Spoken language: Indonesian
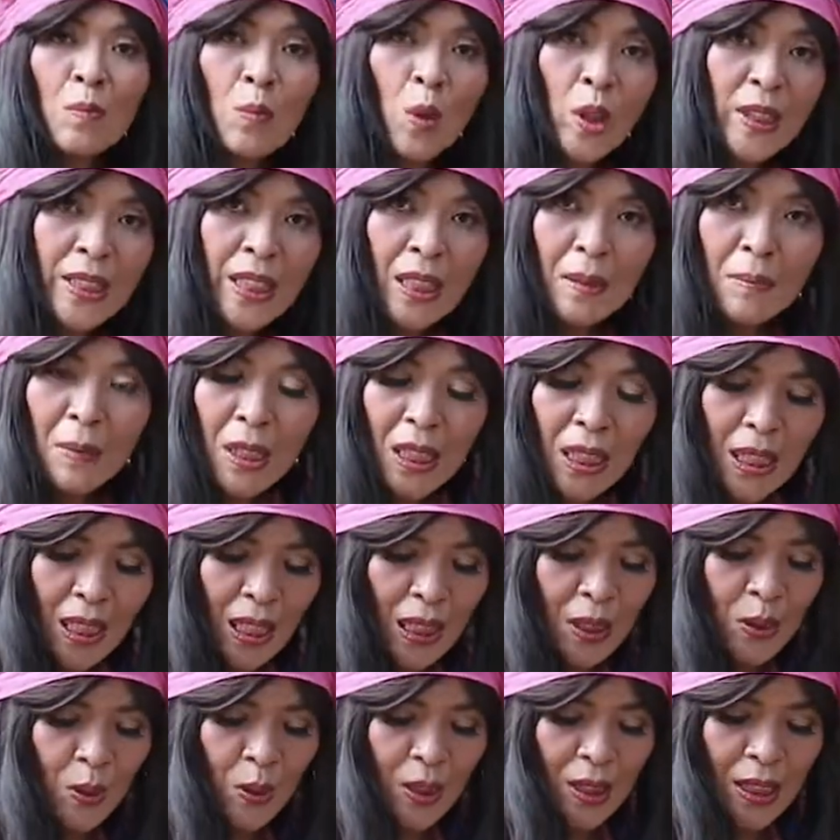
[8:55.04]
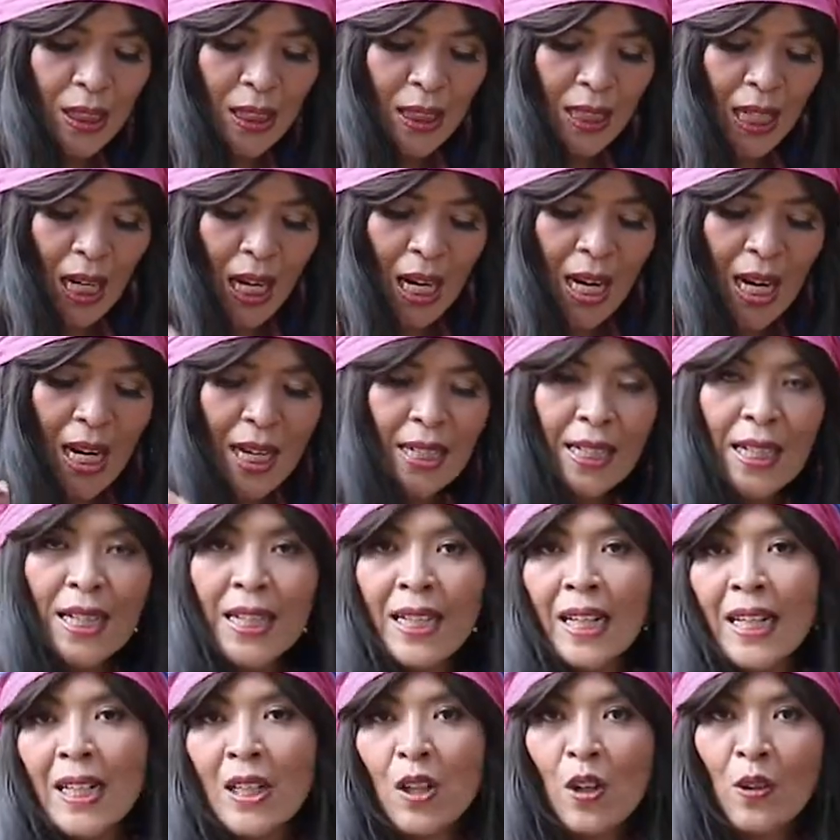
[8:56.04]
Buat yang milih kartu ketiga
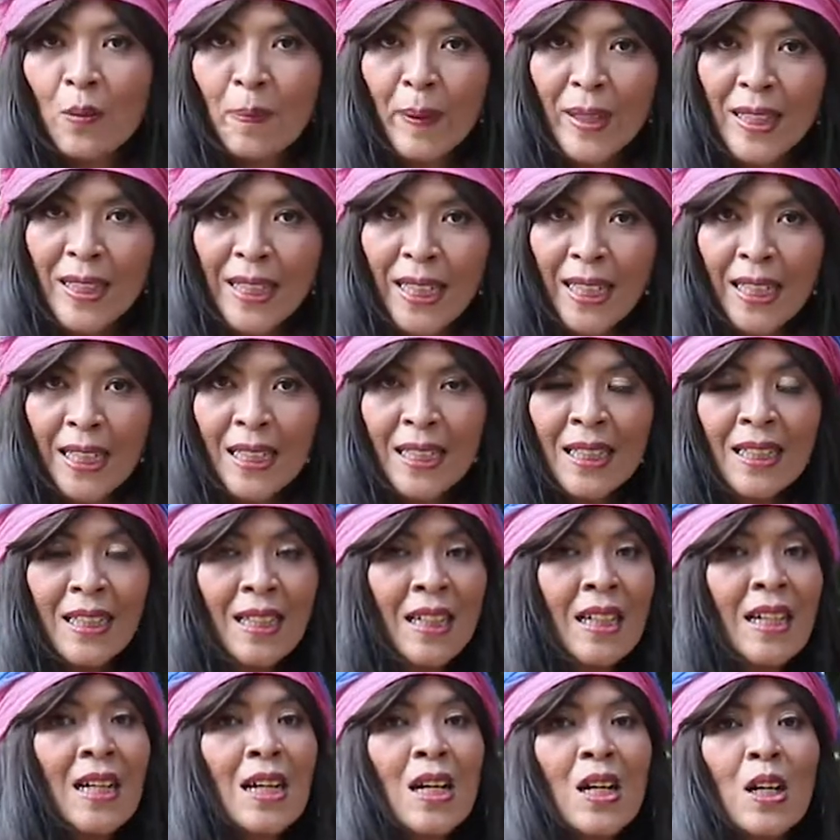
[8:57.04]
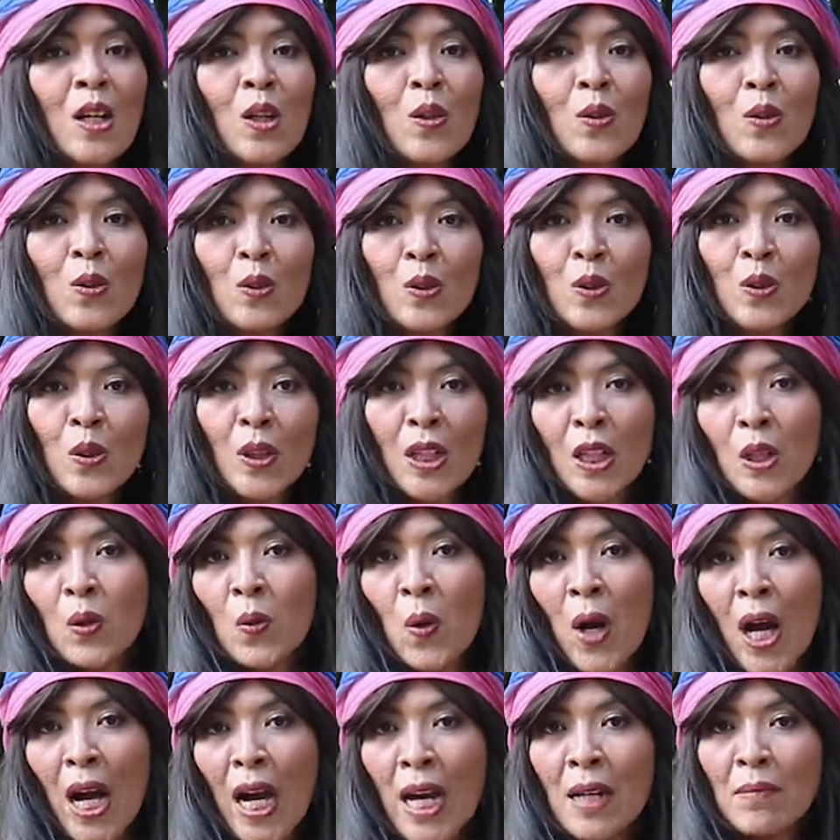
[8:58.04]
ada Nine of Pentacles. Untuk
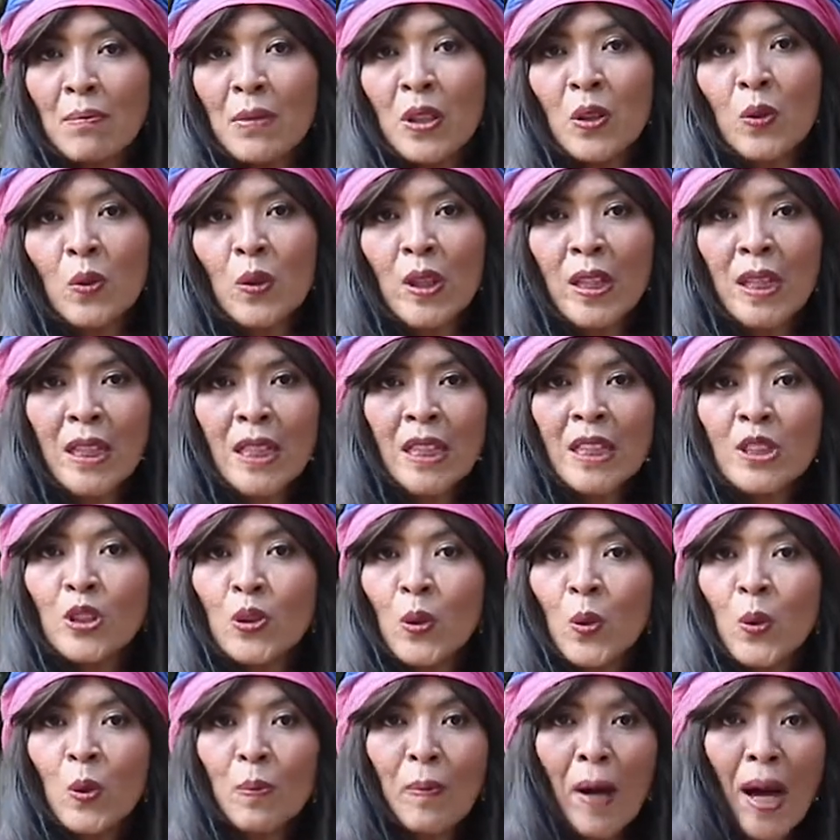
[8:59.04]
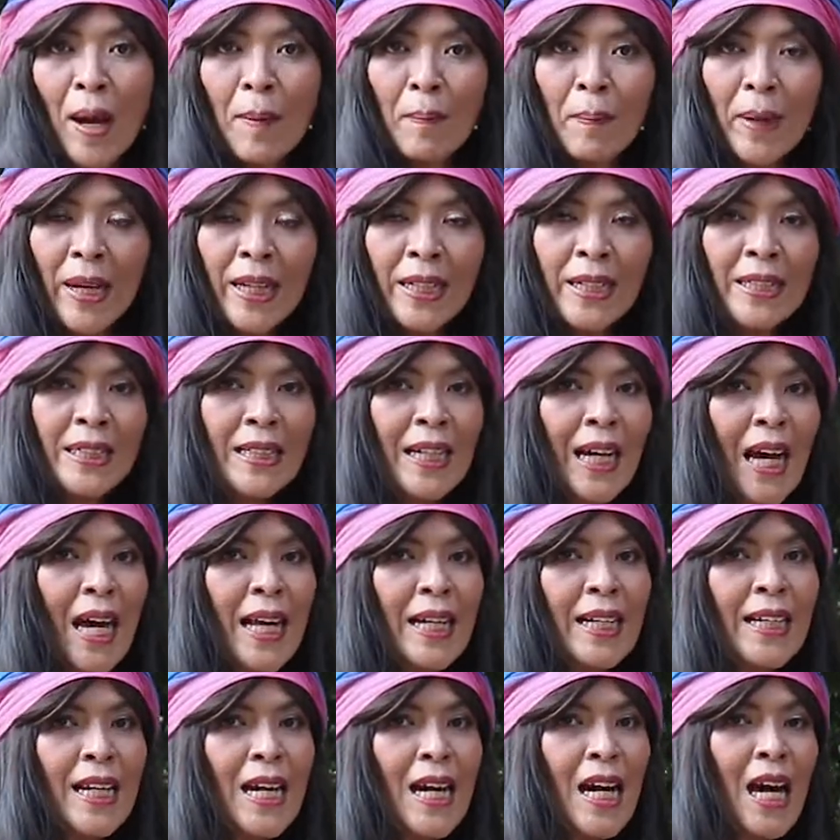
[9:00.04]
keuangan minggu ini cukup aman
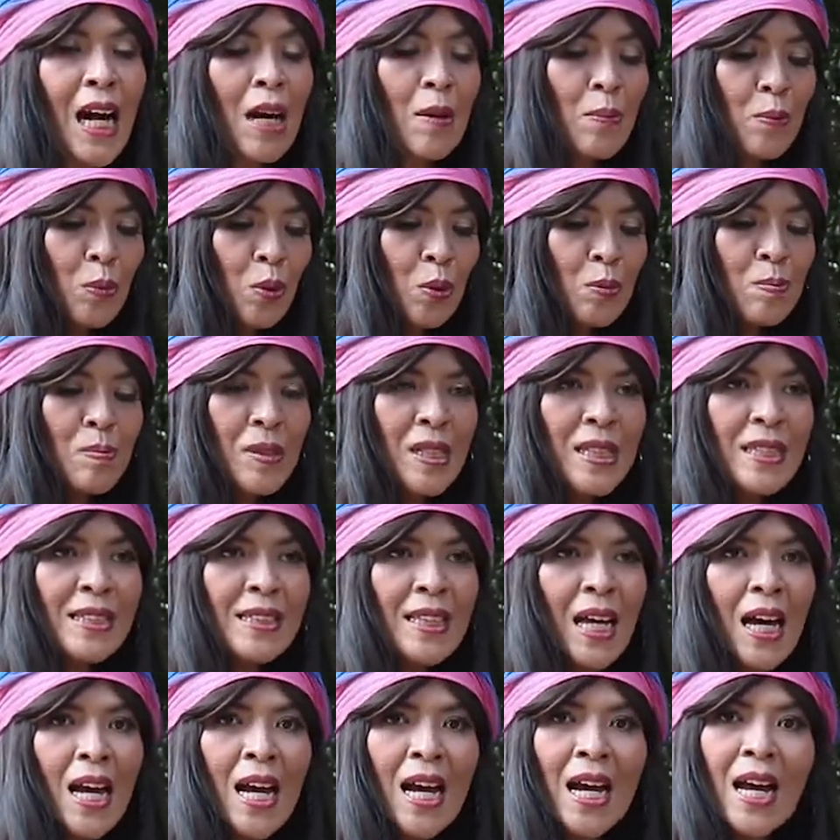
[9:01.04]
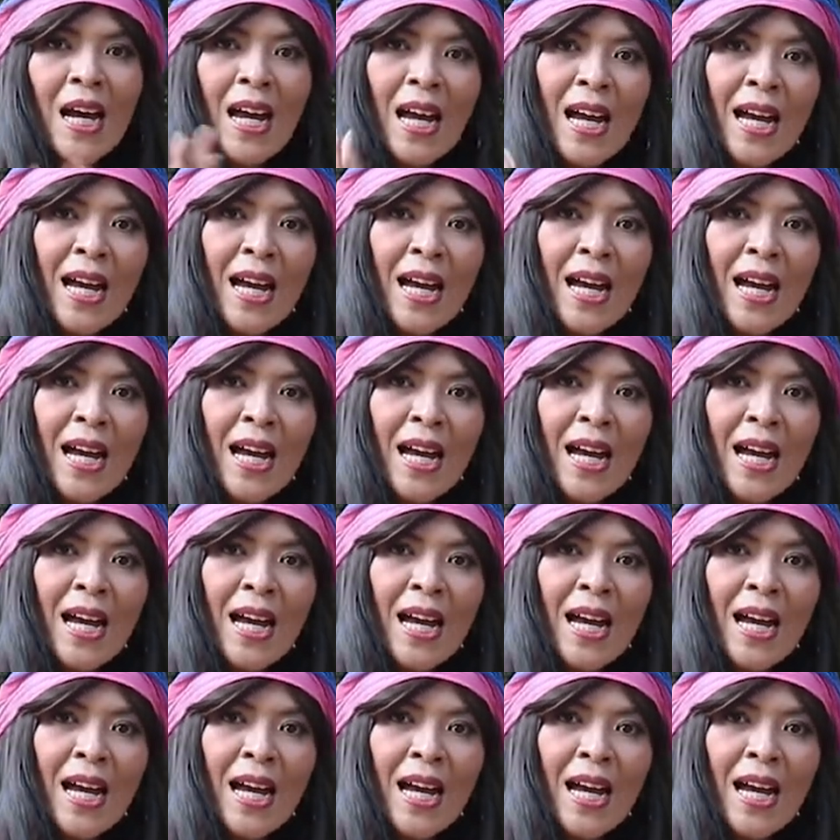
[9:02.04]
karena kamu bisa